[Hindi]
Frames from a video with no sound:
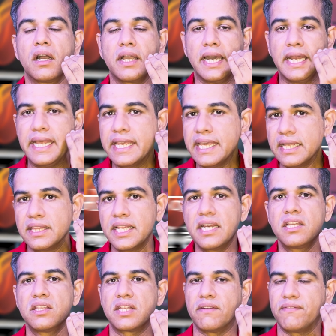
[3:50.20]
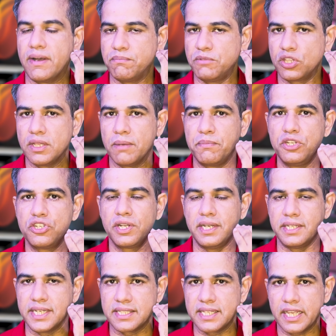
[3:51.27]
गले के अंदर की तरफ आप जितना पीछे ले
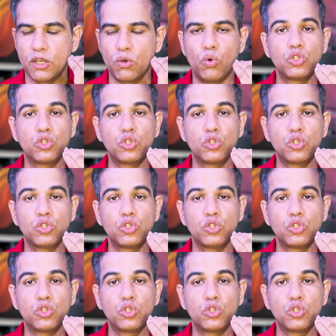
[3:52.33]
जा सकें